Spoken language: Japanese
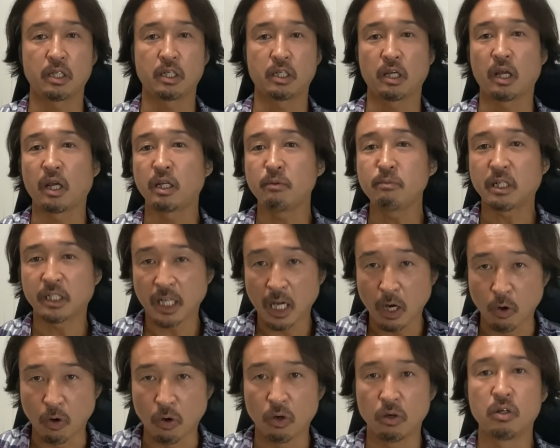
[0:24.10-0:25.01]
えー、今
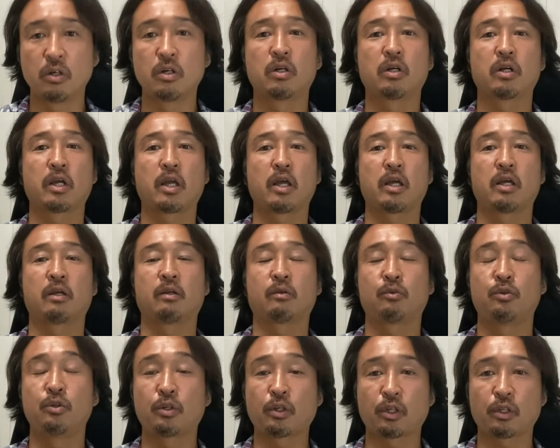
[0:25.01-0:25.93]
なお、えー、
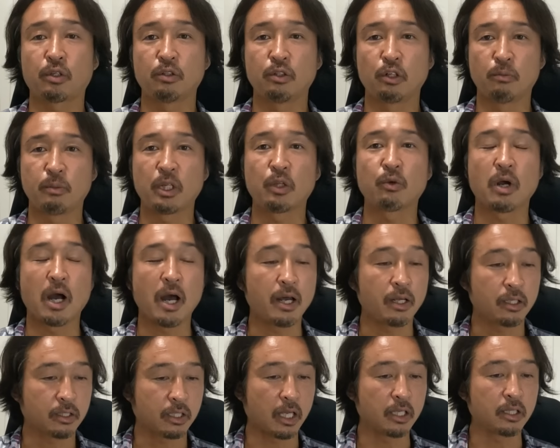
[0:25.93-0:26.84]
復旧のめど
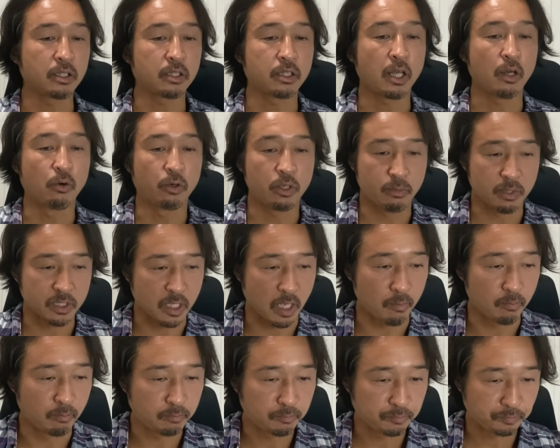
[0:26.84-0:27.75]
が立っておりませ
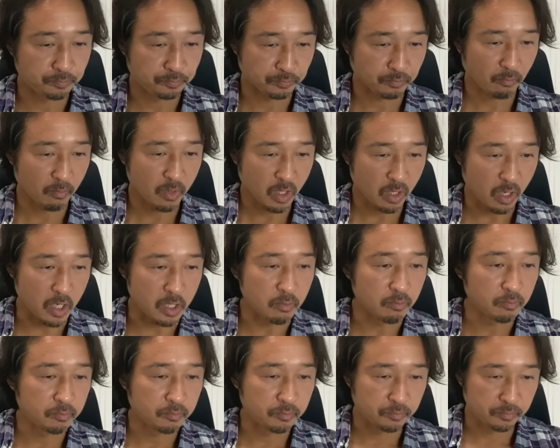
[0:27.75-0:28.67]
ん。はい。
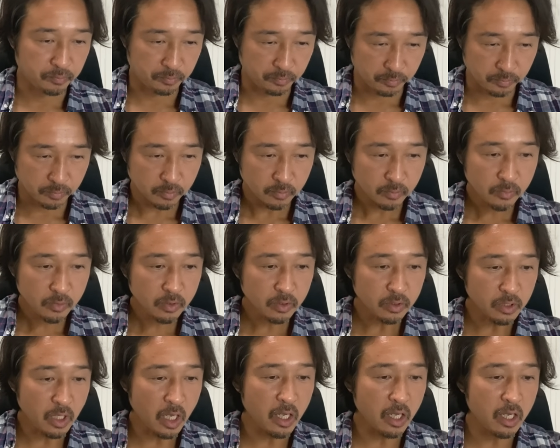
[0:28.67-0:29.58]

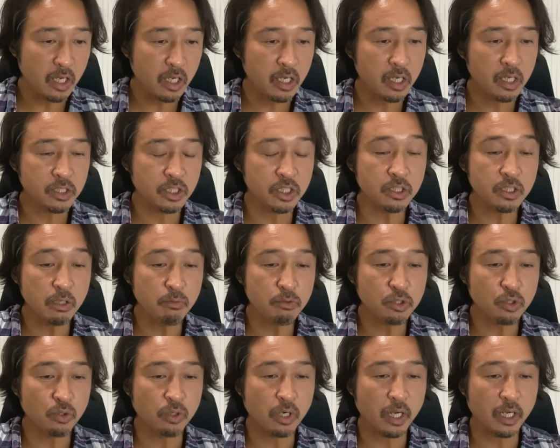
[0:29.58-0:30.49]
で、えー、システム
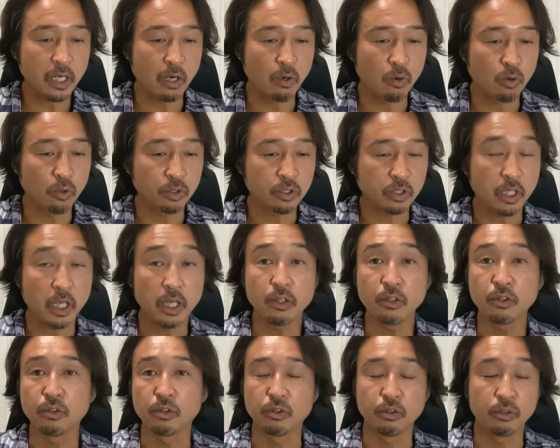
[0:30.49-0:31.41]
障害が起こってい
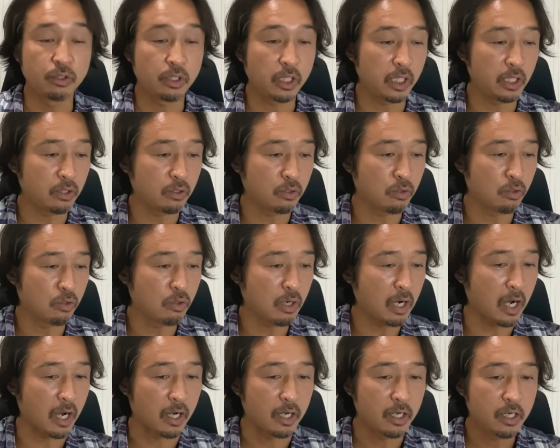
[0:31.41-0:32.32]
る銀行
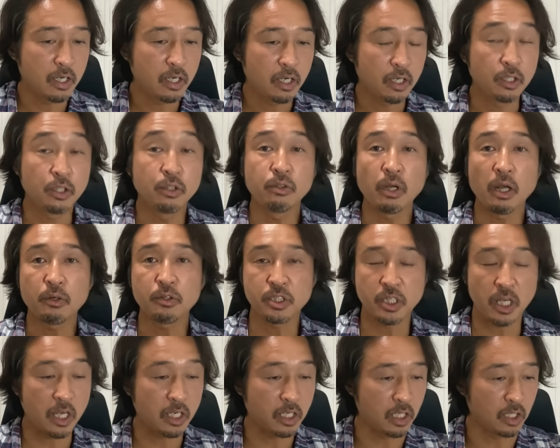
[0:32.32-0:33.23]
は、
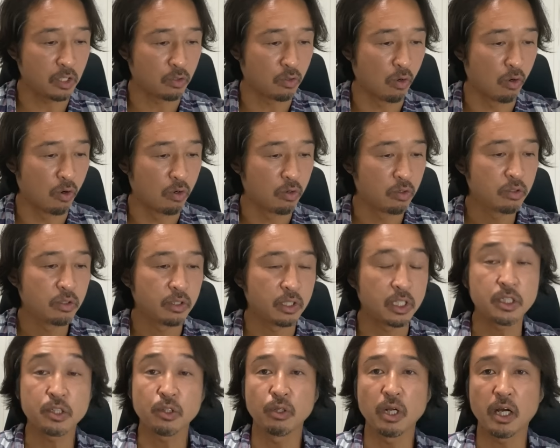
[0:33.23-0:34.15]
UFJ 銀行、
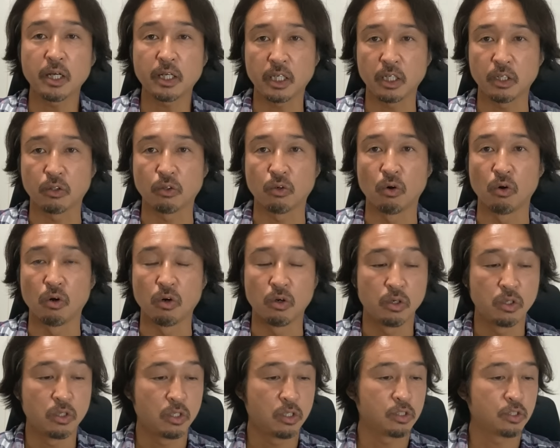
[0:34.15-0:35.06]
りそな銀行、
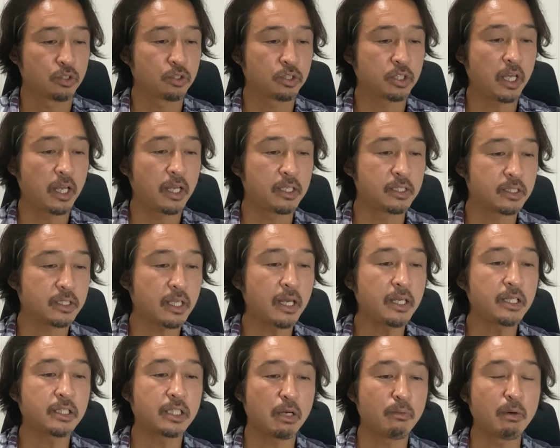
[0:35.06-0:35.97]
そして
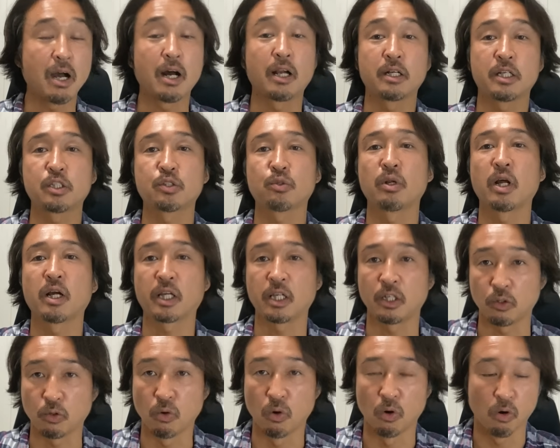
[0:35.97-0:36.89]
埼玉りそな
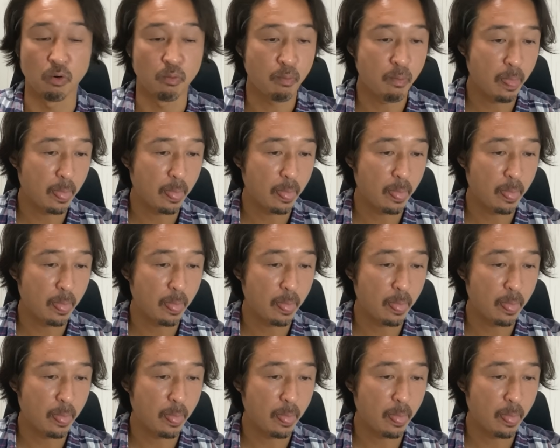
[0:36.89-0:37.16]
銀行、